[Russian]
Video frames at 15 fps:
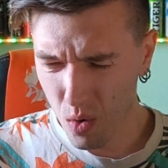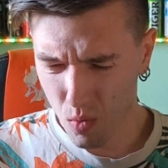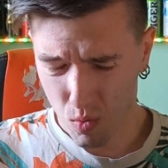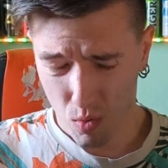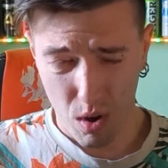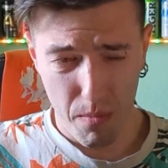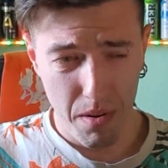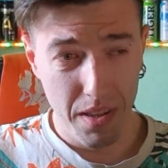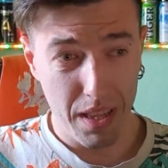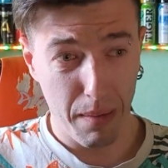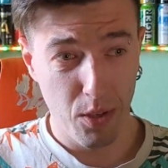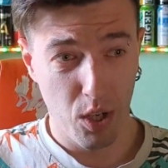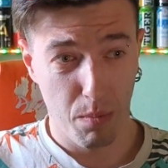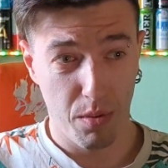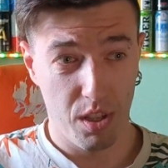О, блин, там
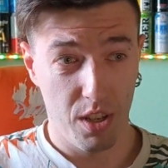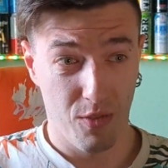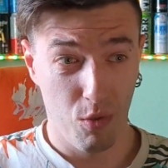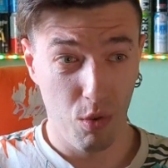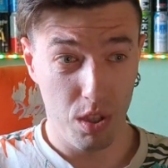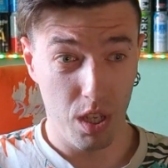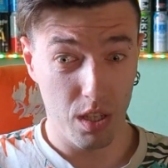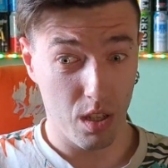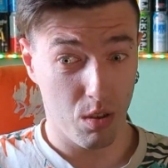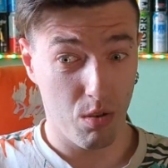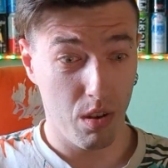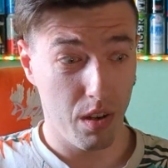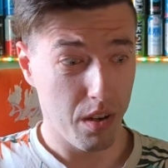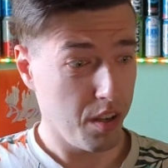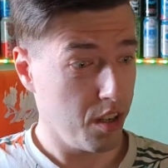еще после послевкусие
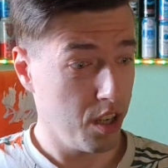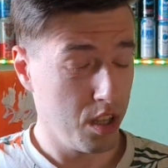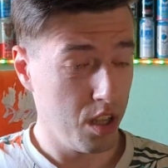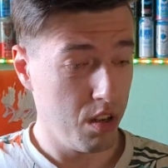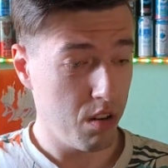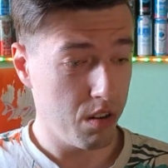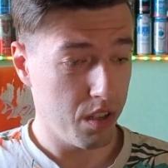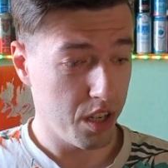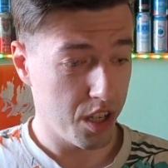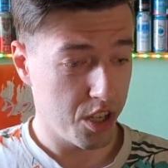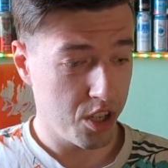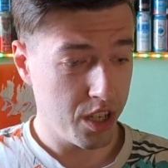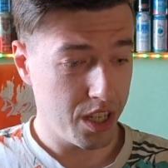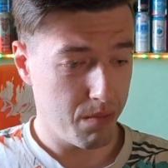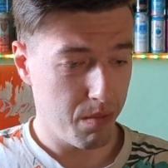такое ядреное,
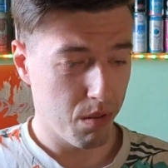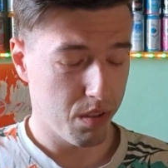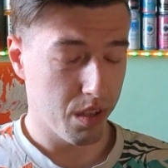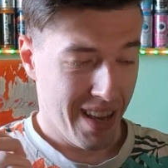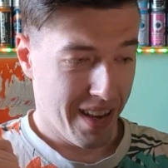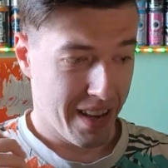жесть просто.